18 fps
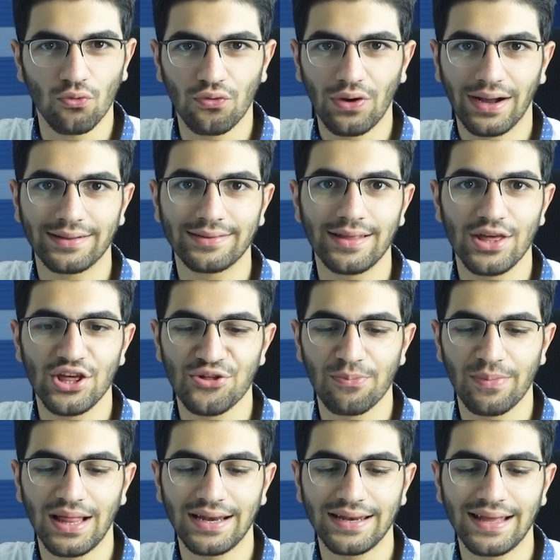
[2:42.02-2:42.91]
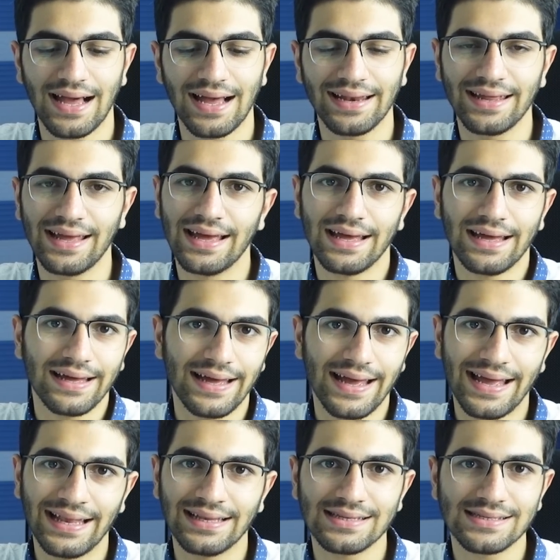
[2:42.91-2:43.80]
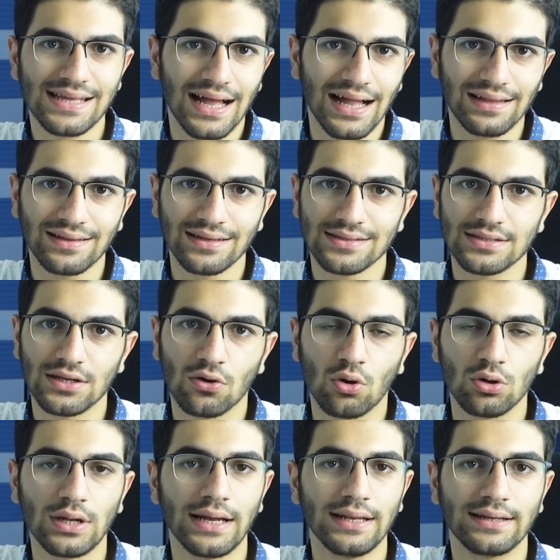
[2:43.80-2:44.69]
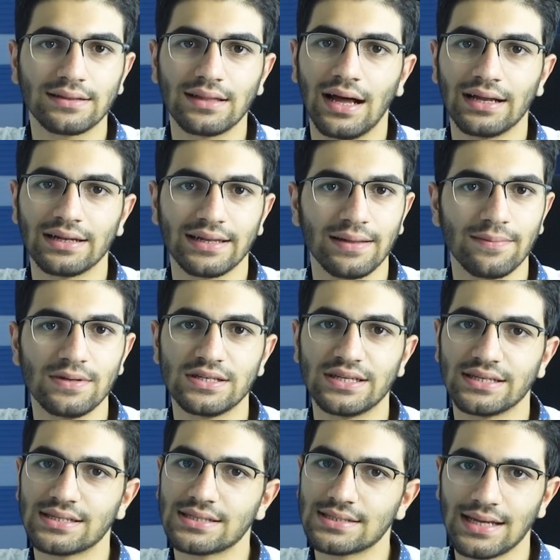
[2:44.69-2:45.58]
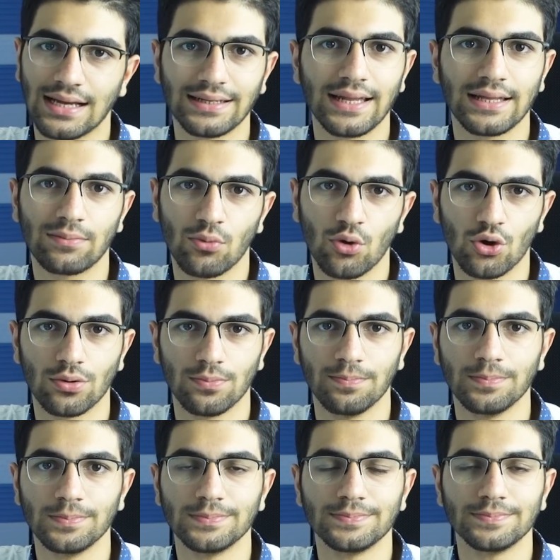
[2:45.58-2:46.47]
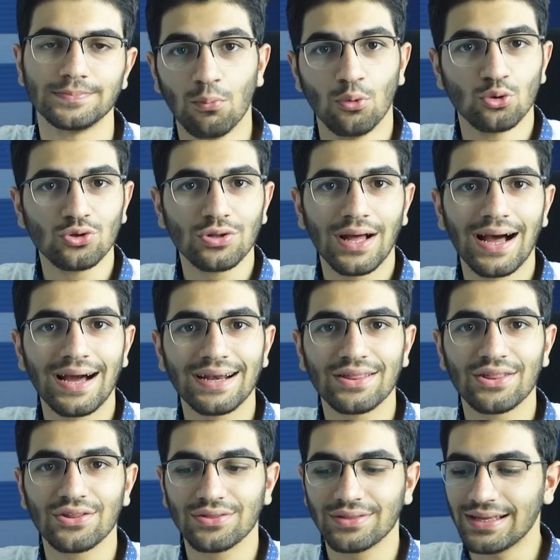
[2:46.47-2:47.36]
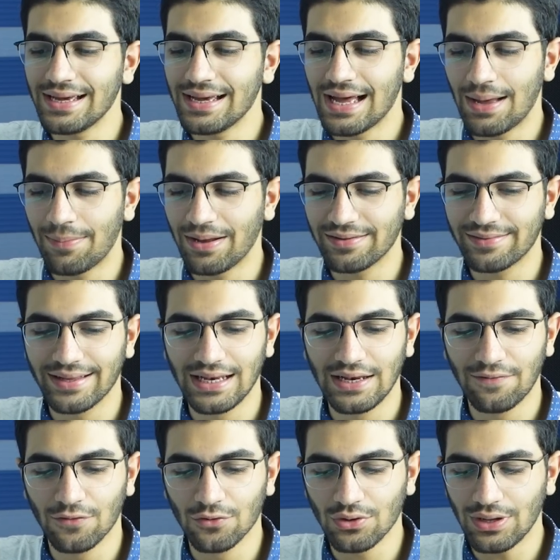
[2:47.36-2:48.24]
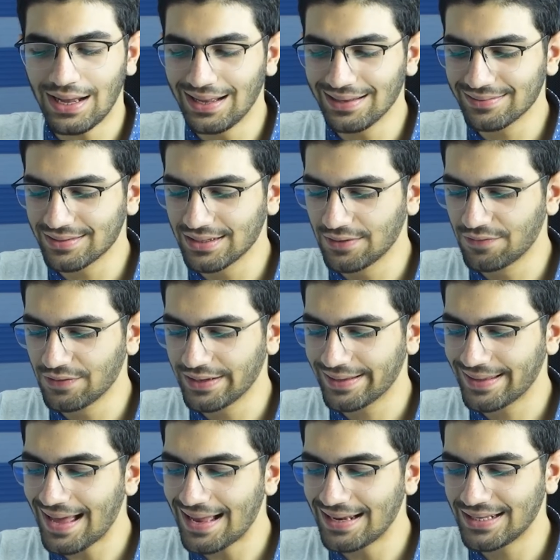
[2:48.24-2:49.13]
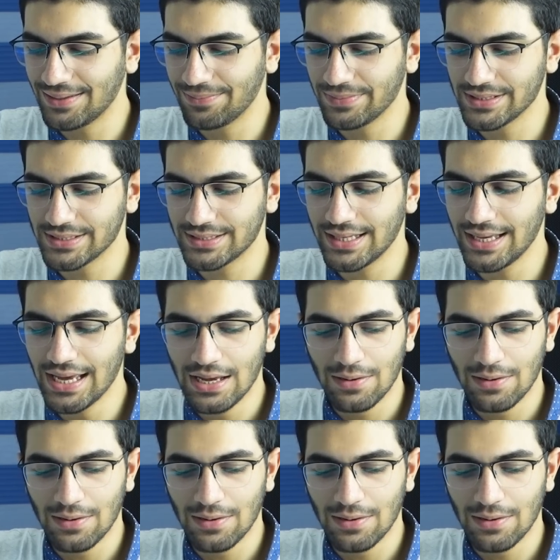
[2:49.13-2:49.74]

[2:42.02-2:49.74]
ufak değişmeler yani e, elinize aldığınızda kolaylıkla anlayabileceğinizi zannetmiyorum. Bunun haricinde hemen telefonun alt tarafına geldiğimizde